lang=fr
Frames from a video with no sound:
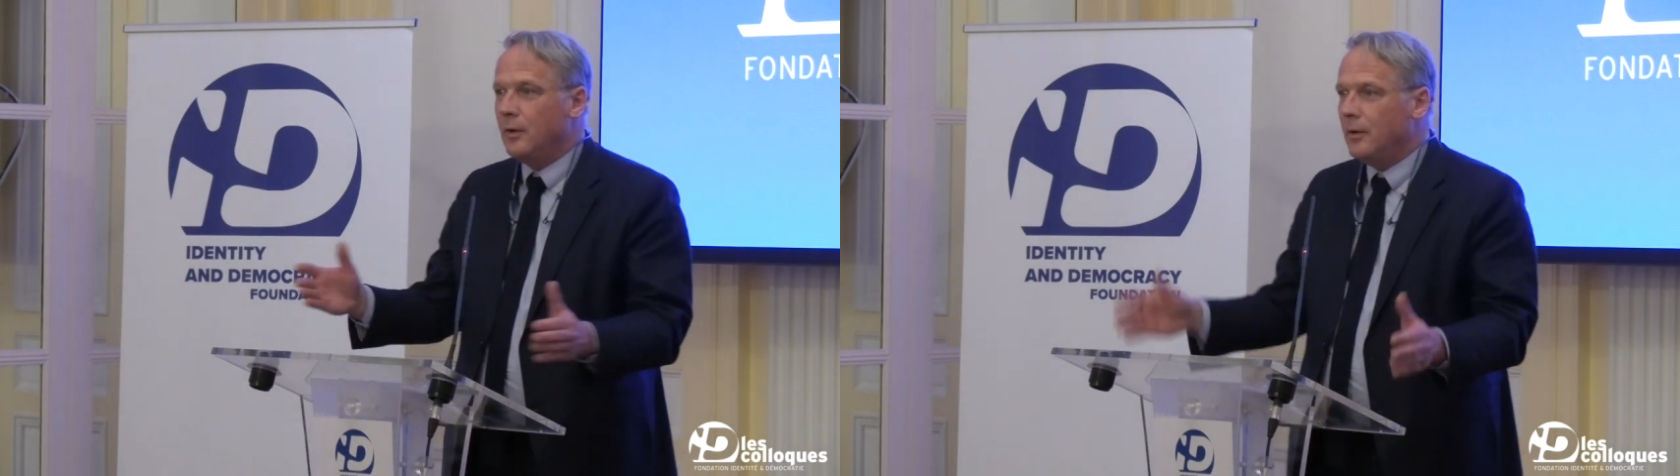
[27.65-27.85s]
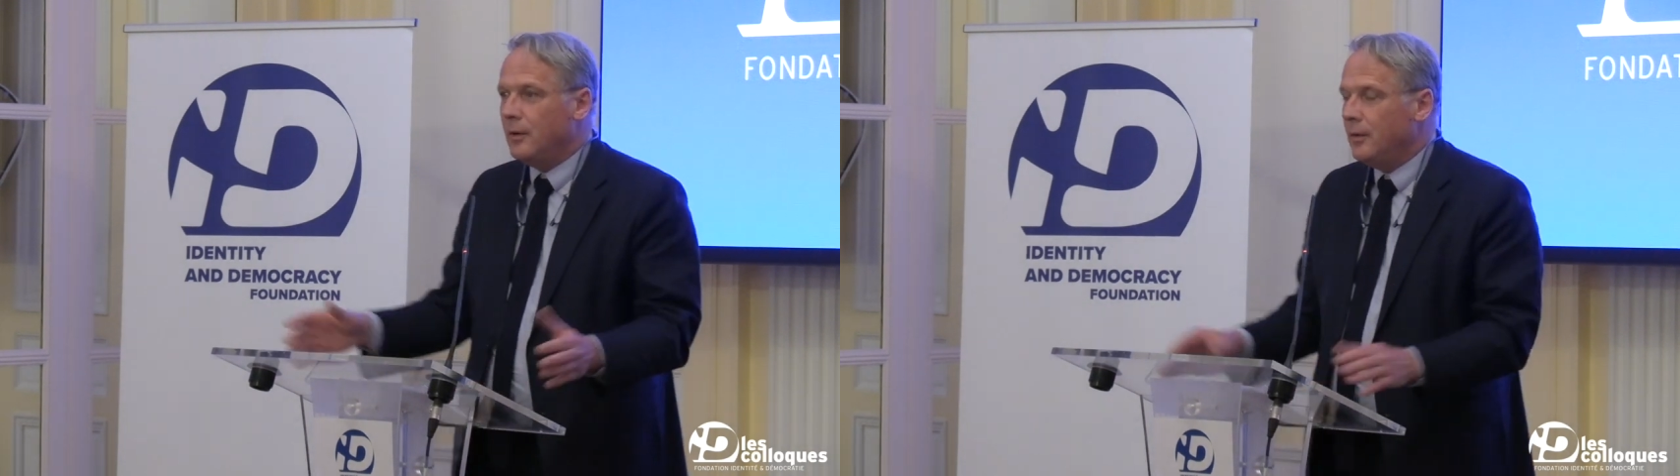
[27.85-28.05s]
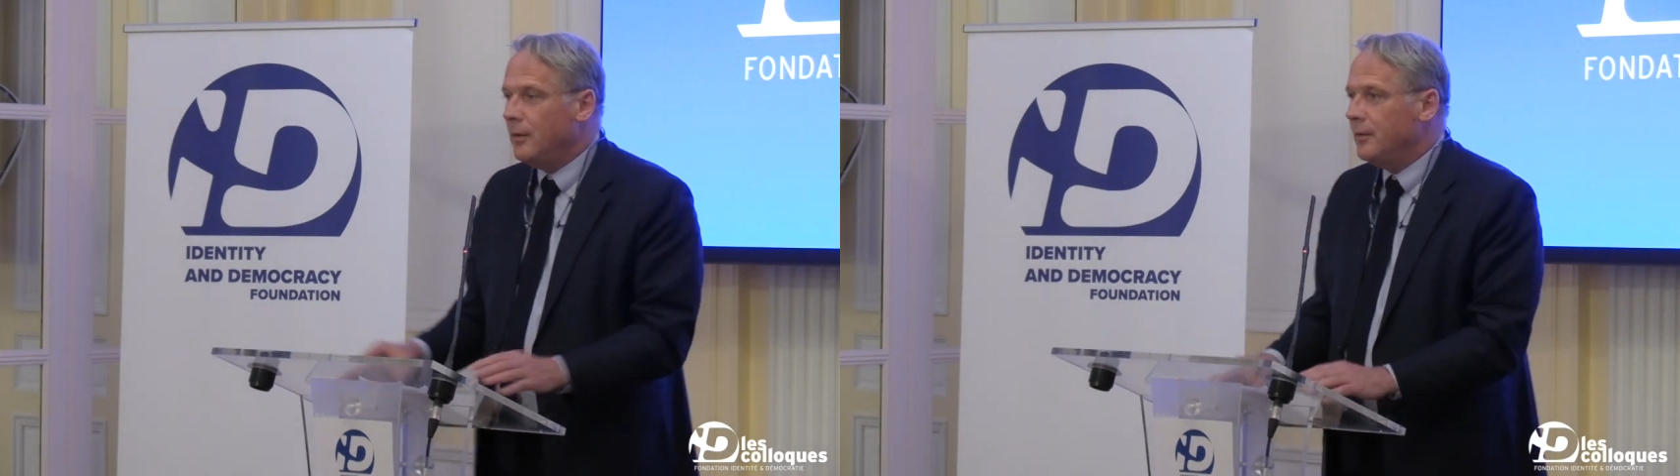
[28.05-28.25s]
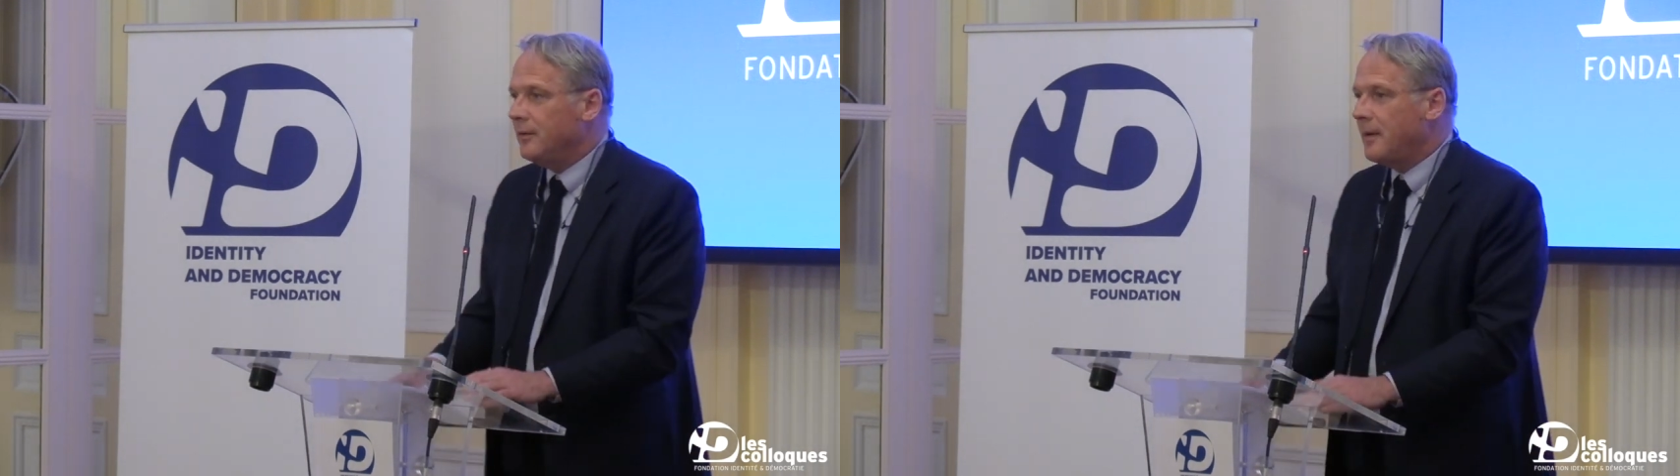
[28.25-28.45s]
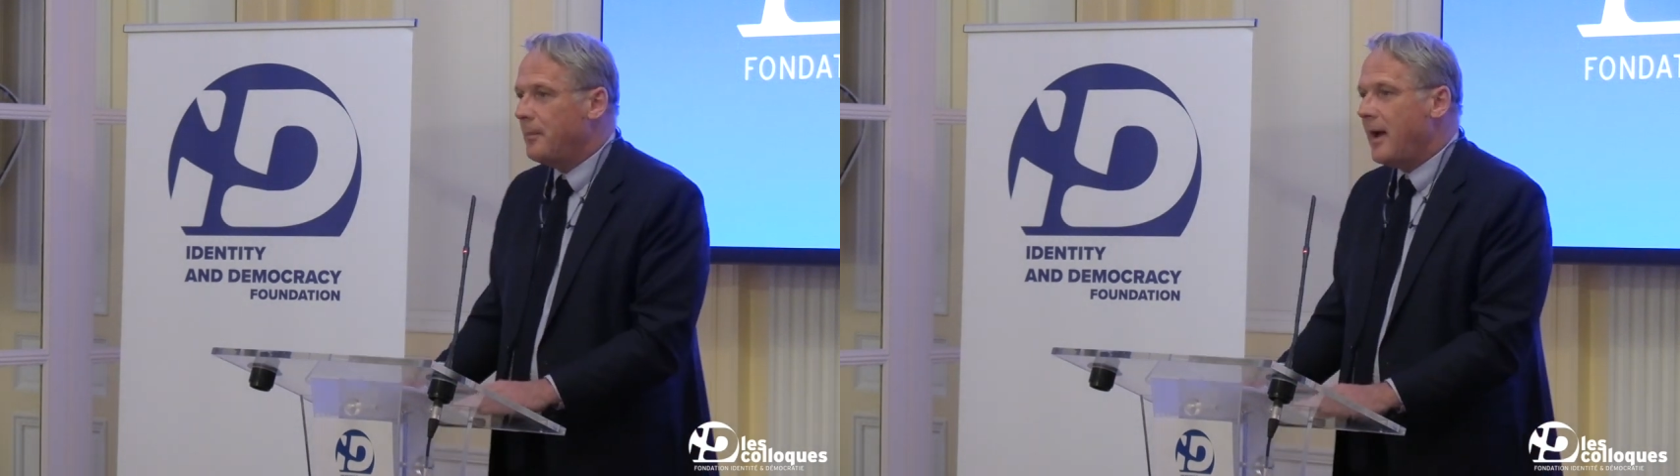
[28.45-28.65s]
euh
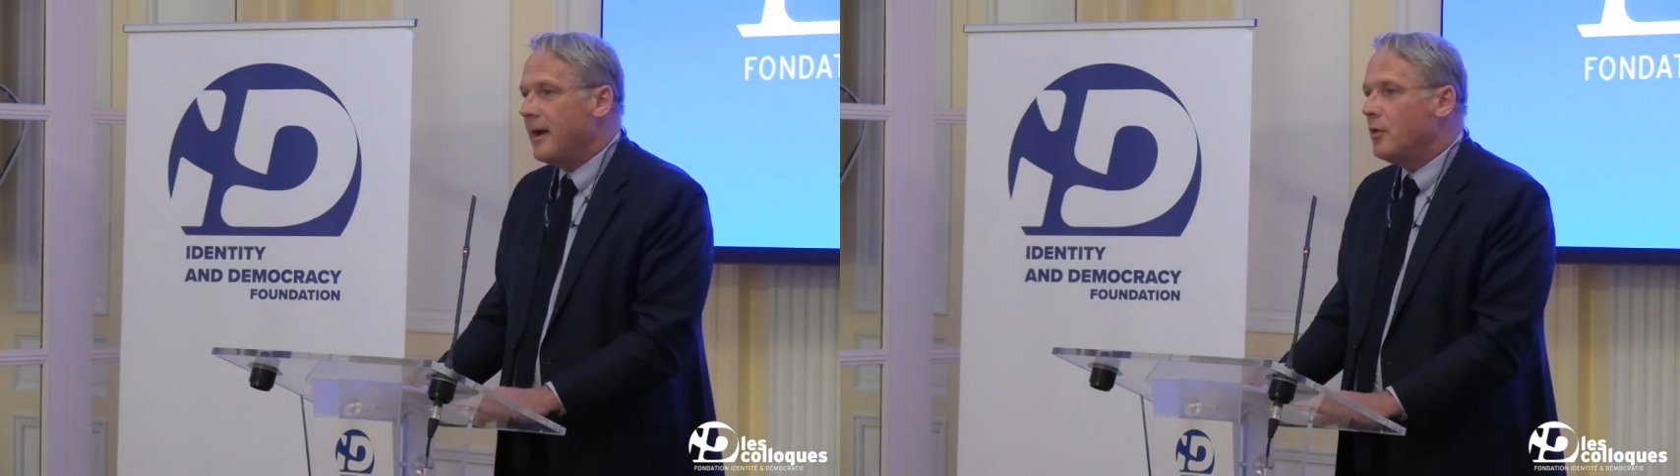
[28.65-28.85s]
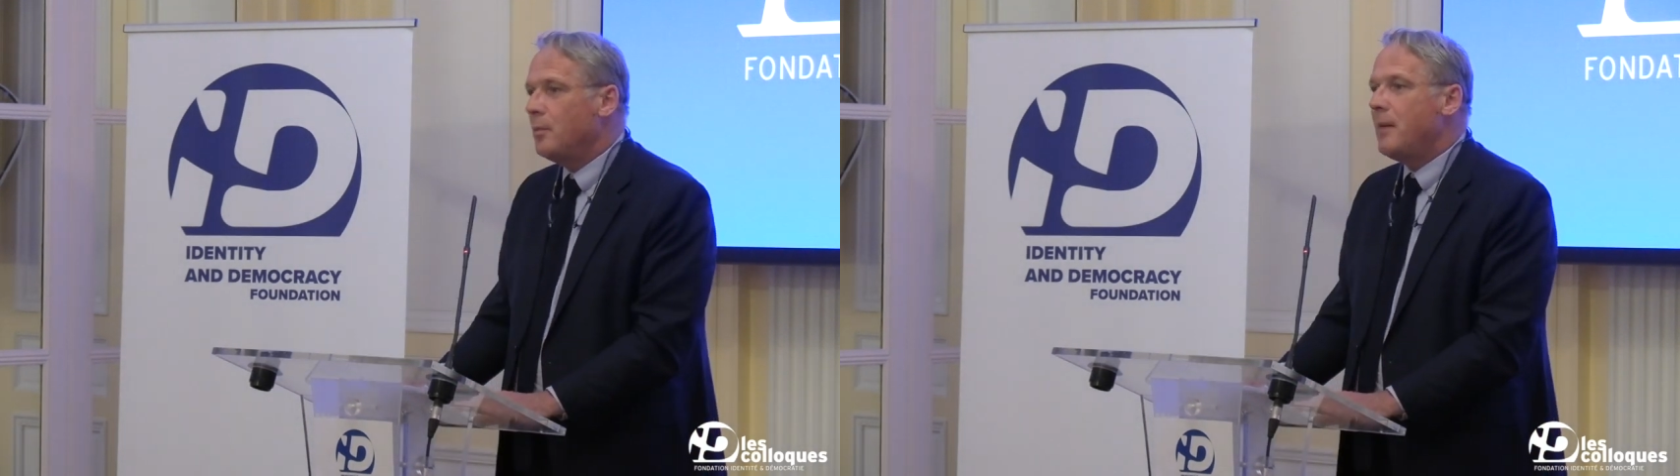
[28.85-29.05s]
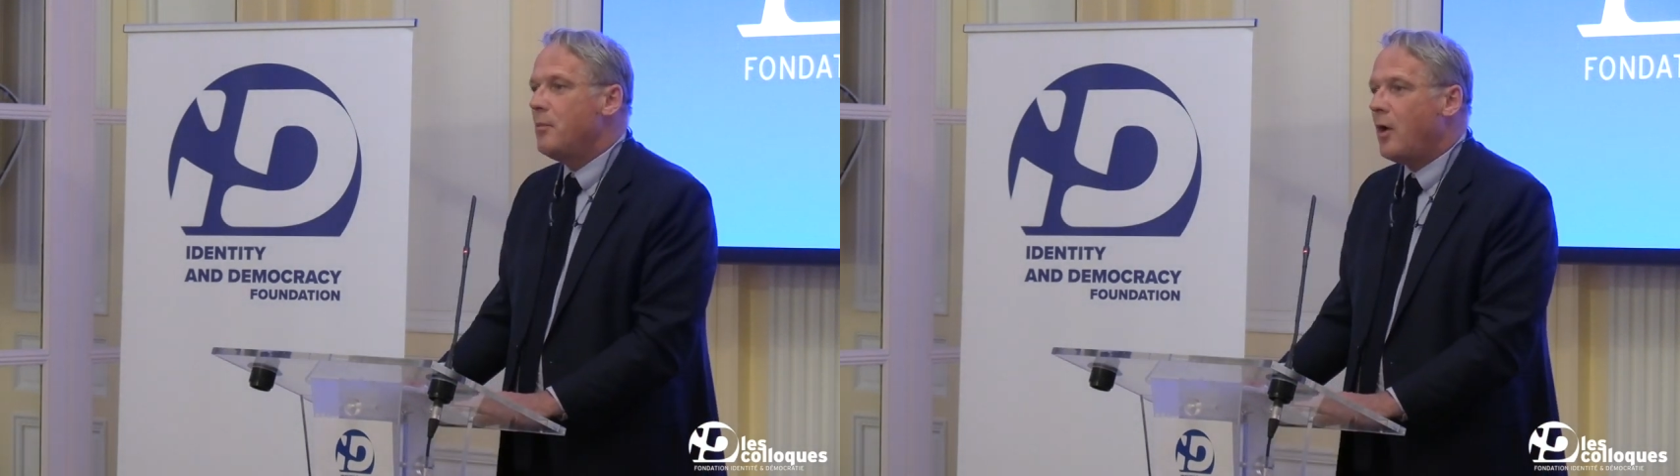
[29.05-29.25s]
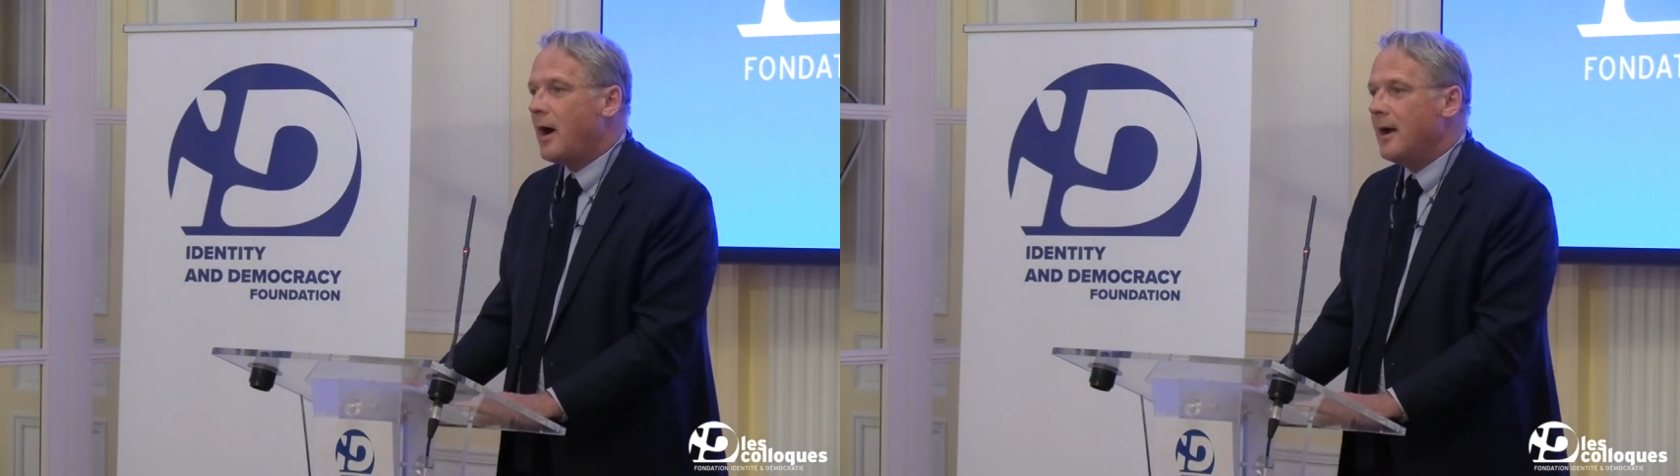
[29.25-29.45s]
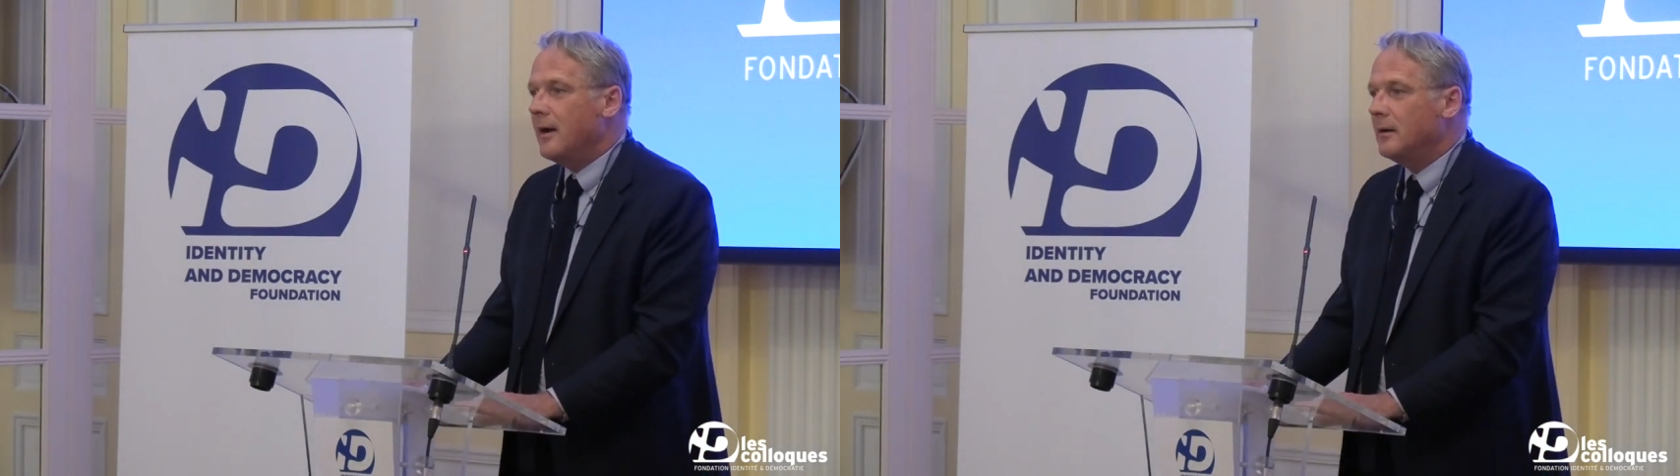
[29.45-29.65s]
ce n'est pas un combat
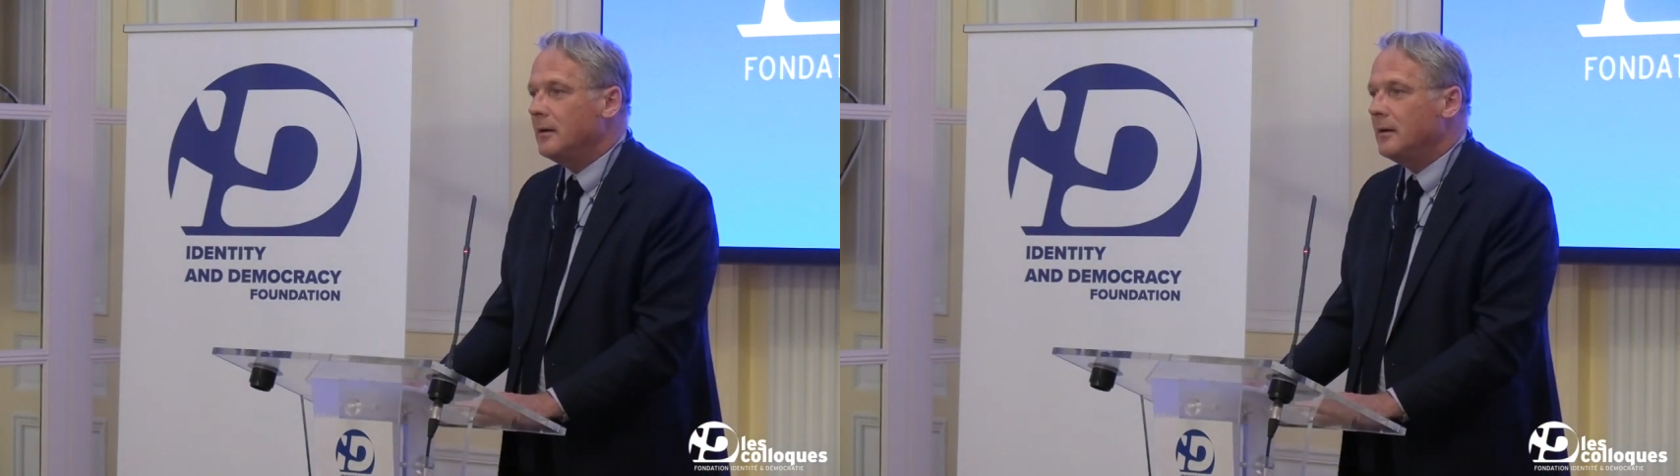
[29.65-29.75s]
moral,